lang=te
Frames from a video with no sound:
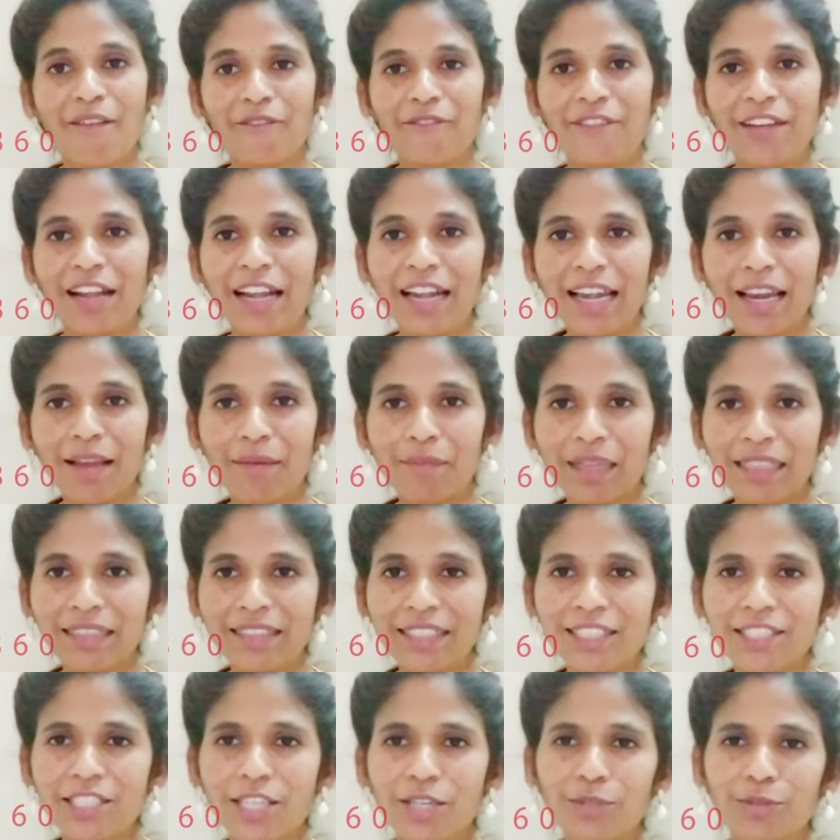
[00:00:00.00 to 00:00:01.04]
వీళ్ళ మధ్య
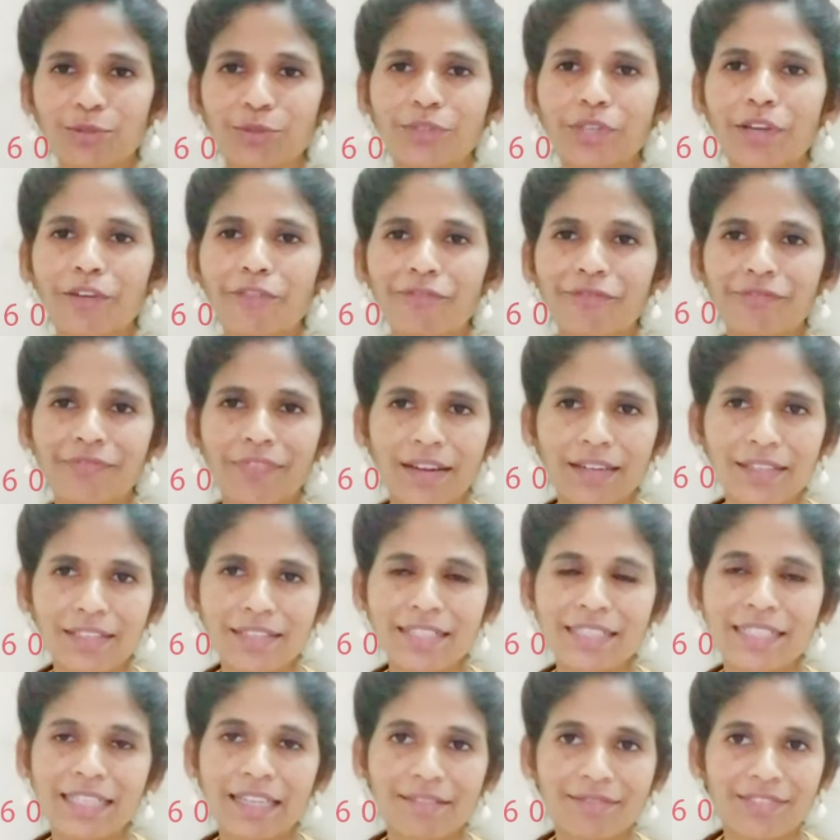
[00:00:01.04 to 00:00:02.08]
జరుగుతున్న ఫన్
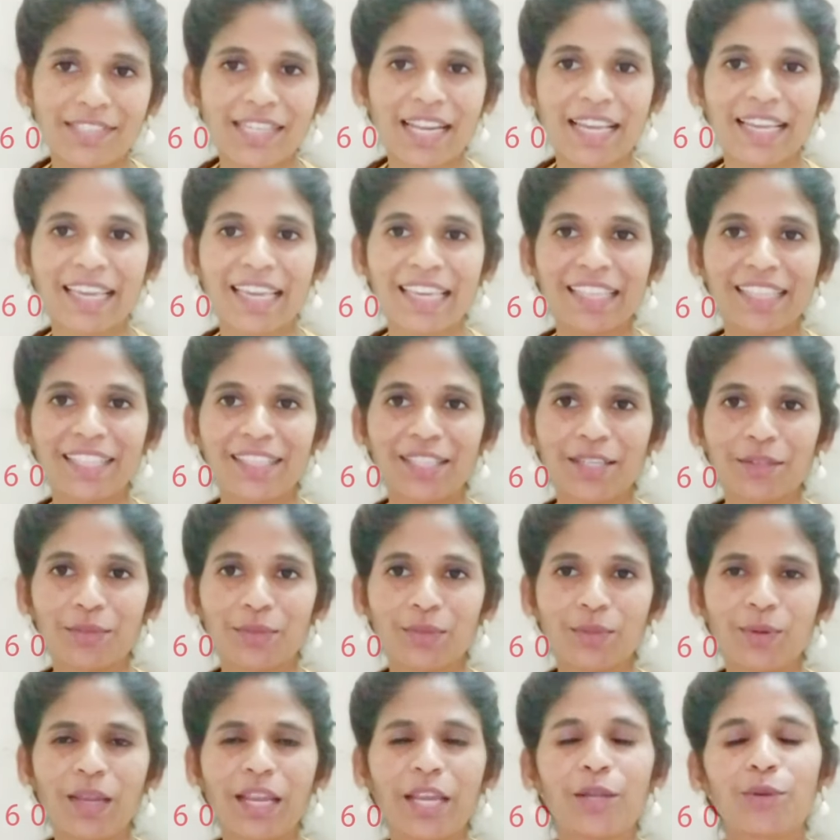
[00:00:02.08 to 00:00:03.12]
లవ్ ట్రాక్ ఏదైతే
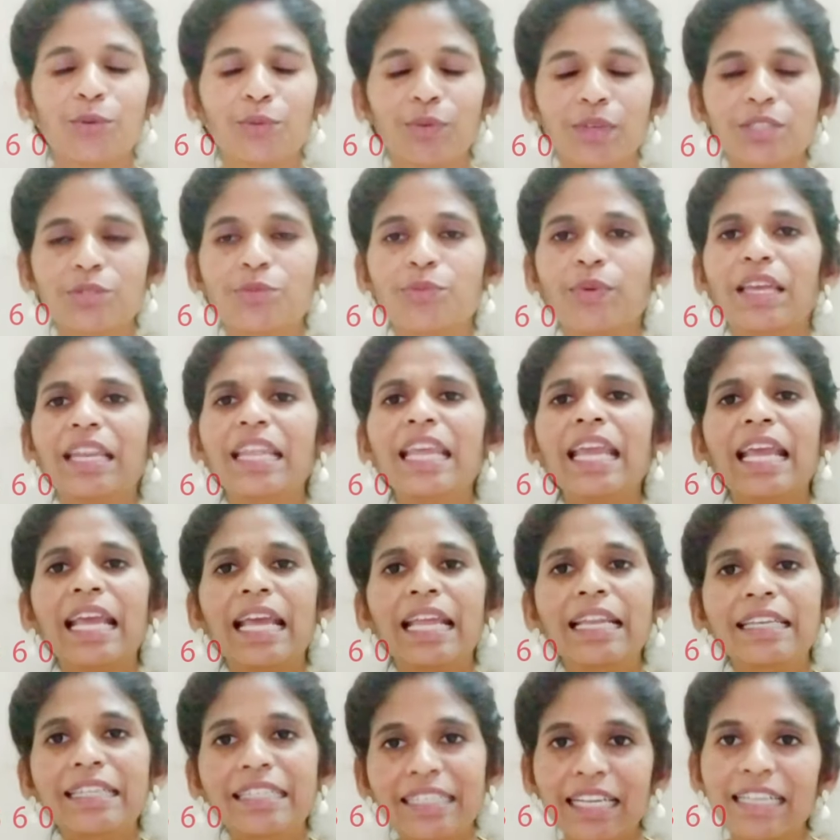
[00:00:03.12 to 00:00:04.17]
ఉందో ఇట్ వాజ్ వెరీ
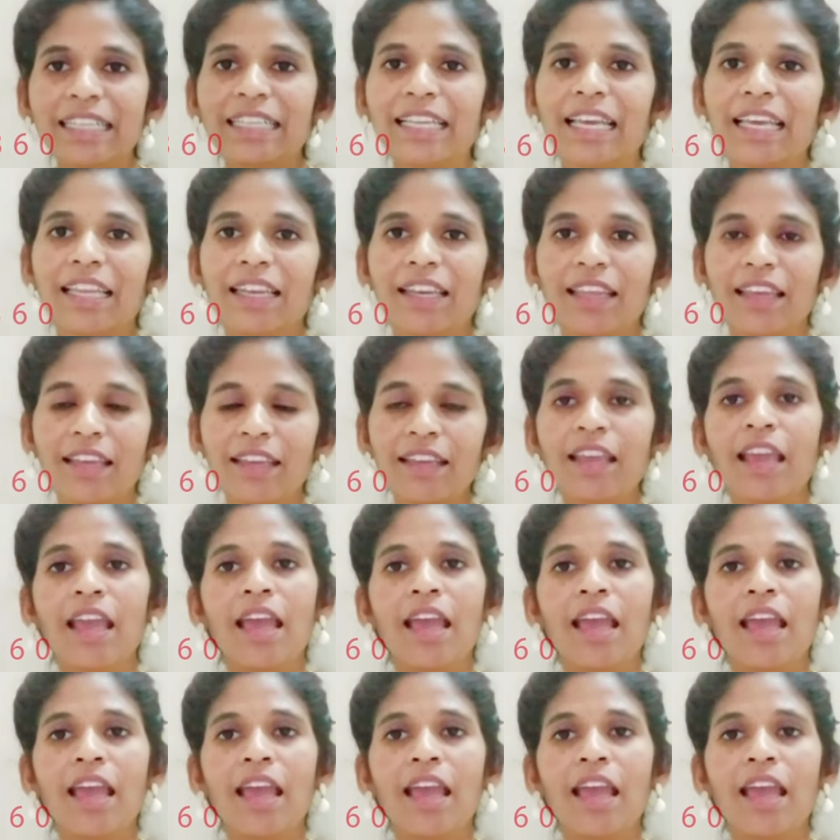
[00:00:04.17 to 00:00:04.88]
ఎంటర్టైనింగ్